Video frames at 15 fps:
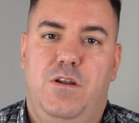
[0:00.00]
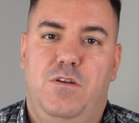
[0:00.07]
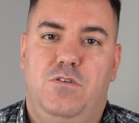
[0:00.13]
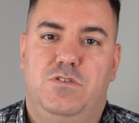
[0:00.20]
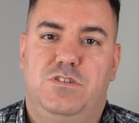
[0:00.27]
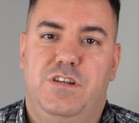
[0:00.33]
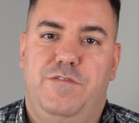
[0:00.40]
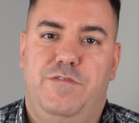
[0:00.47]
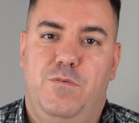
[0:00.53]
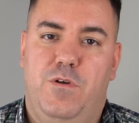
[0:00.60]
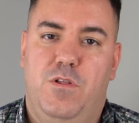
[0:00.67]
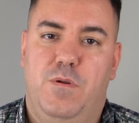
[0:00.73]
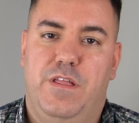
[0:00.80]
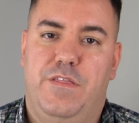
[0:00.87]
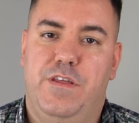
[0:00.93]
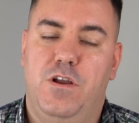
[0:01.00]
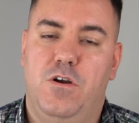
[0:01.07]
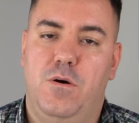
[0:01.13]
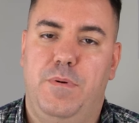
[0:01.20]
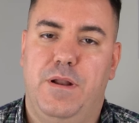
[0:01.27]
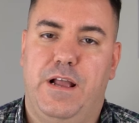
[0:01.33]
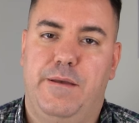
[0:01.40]
los
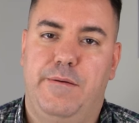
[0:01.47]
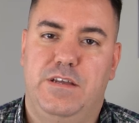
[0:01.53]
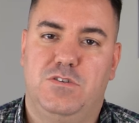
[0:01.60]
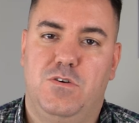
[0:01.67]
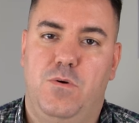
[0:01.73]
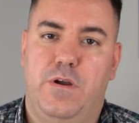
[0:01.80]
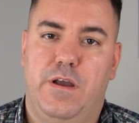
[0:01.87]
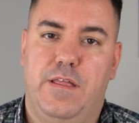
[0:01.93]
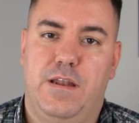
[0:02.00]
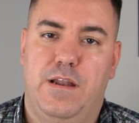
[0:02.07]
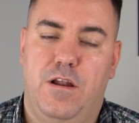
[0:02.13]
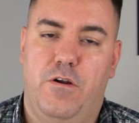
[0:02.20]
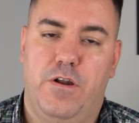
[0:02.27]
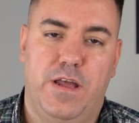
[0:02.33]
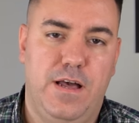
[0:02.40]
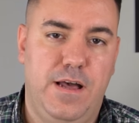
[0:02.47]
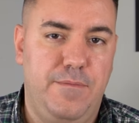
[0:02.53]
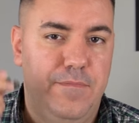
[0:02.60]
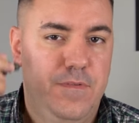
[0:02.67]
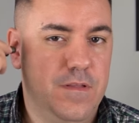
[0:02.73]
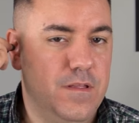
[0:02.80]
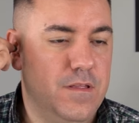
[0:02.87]
FW5 para que veáis cómo quedan en la
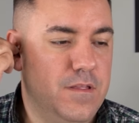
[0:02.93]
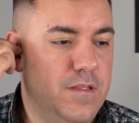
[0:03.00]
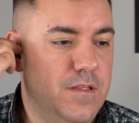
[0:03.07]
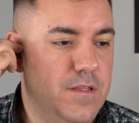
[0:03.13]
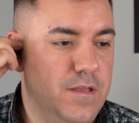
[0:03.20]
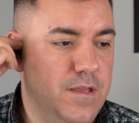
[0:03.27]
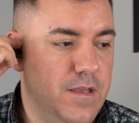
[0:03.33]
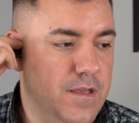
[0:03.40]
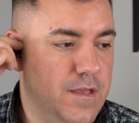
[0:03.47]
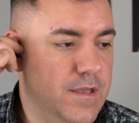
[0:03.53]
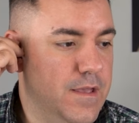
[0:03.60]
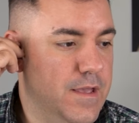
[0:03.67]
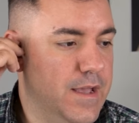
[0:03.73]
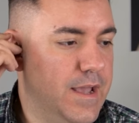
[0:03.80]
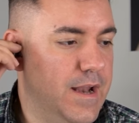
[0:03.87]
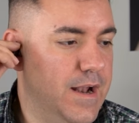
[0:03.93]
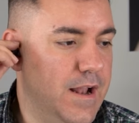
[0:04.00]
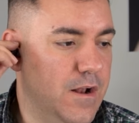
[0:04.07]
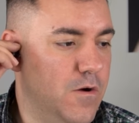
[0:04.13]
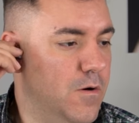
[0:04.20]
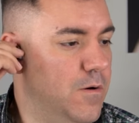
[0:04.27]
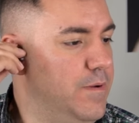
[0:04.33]
oreja. En
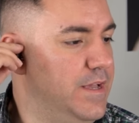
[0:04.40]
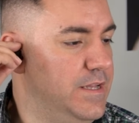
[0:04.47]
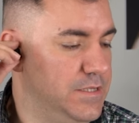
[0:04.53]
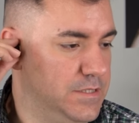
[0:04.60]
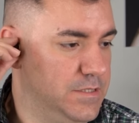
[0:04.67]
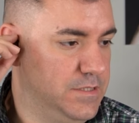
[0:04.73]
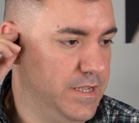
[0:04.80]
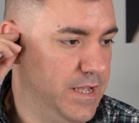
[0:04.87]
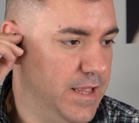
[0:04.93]
general, como veis, se